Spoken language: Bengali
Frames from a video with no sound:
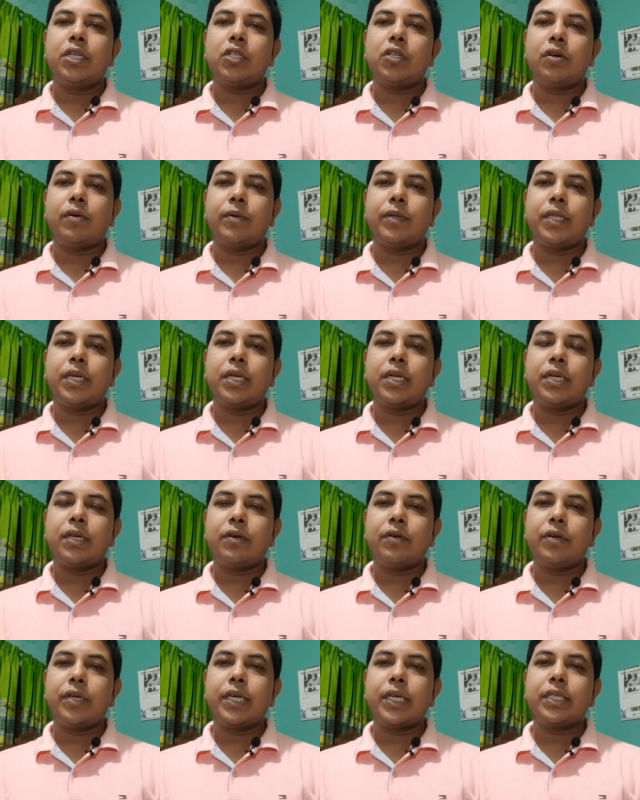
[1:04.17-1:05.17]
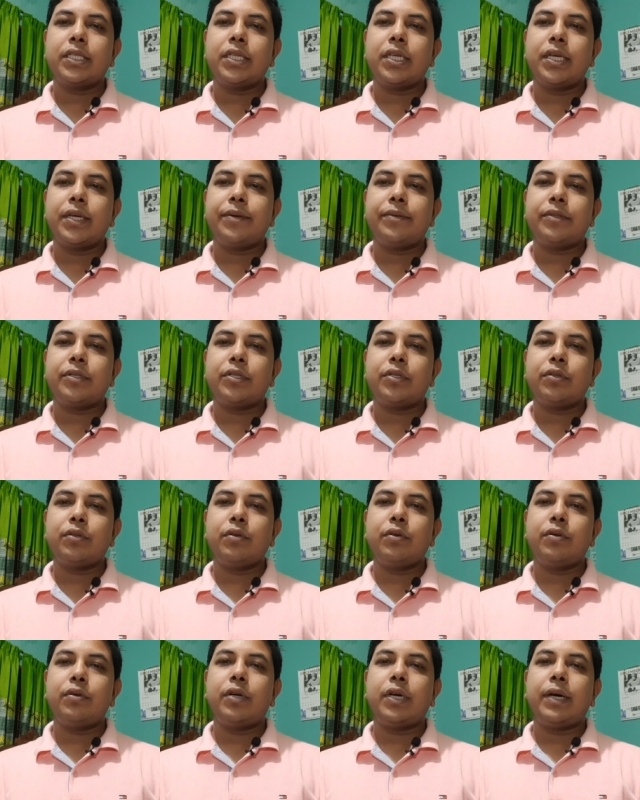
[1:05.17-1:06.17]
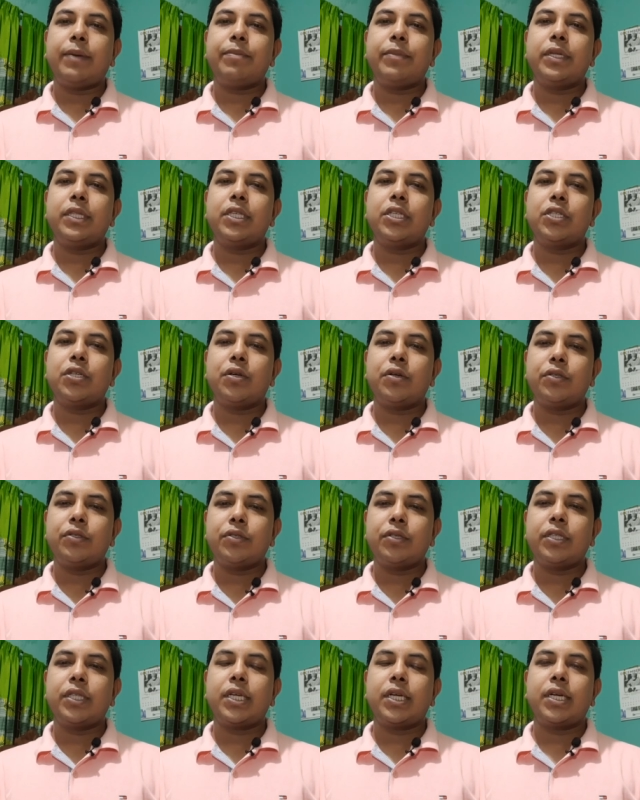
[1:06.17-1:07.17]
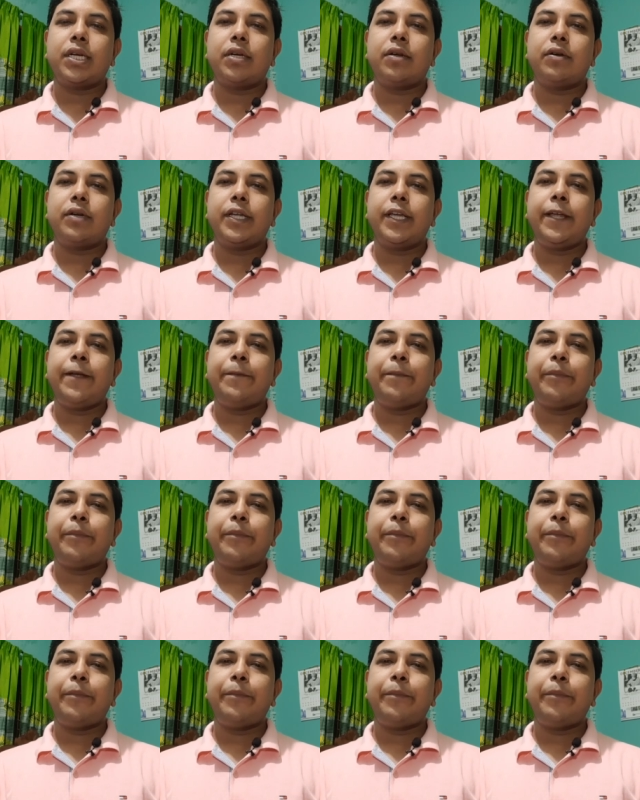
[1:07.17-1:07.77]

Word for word: সমাধানটা হয়ে গেছে শুধু আপনাদের সহযোগিতার কারণে